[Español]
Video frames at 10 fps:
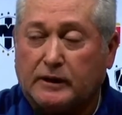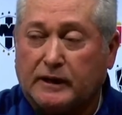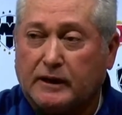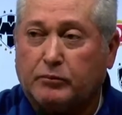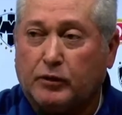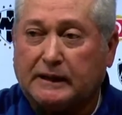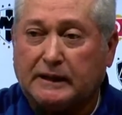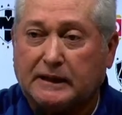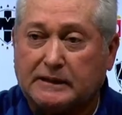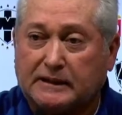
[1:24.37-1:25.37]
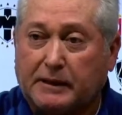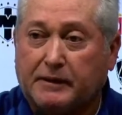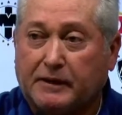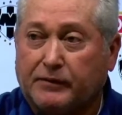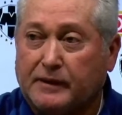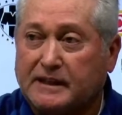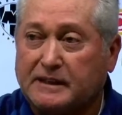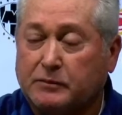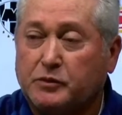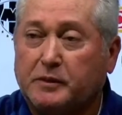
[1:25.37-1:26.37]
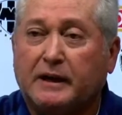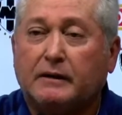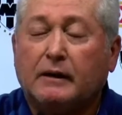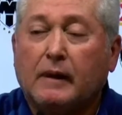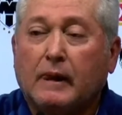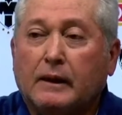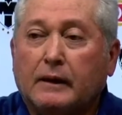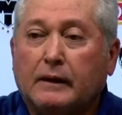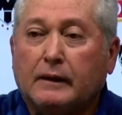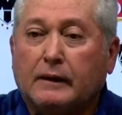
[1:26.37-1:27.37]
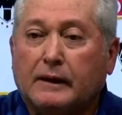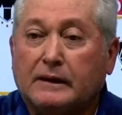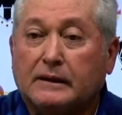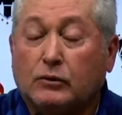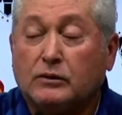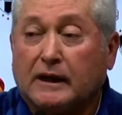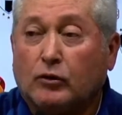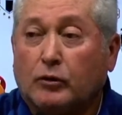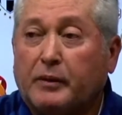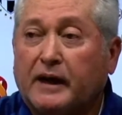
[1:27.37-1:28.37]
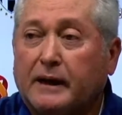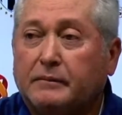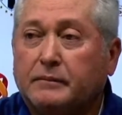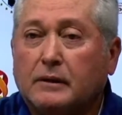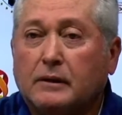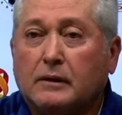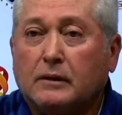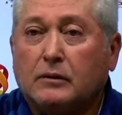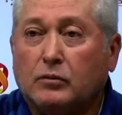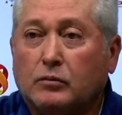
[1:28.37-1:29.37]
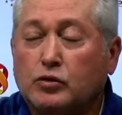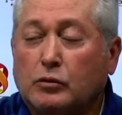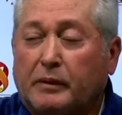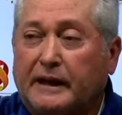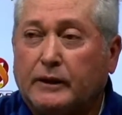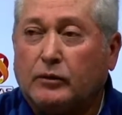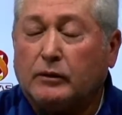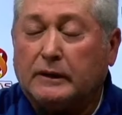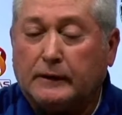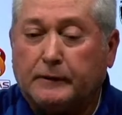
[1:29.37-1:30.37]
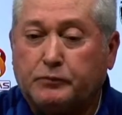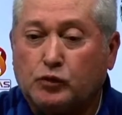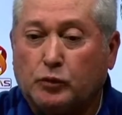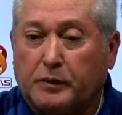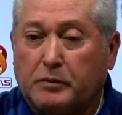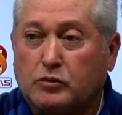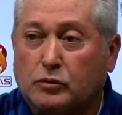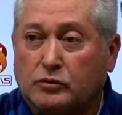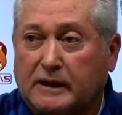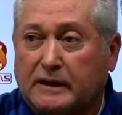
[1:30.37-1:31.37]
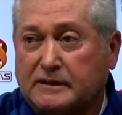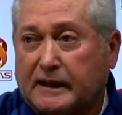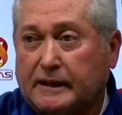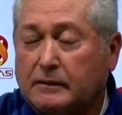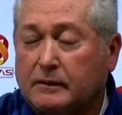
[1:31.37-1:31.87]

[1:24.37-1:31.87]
Un equipo de Atlas que sabe defenderse muy bien, eh, que contragolpea con mucho peligro, eh, supimos contrarrestar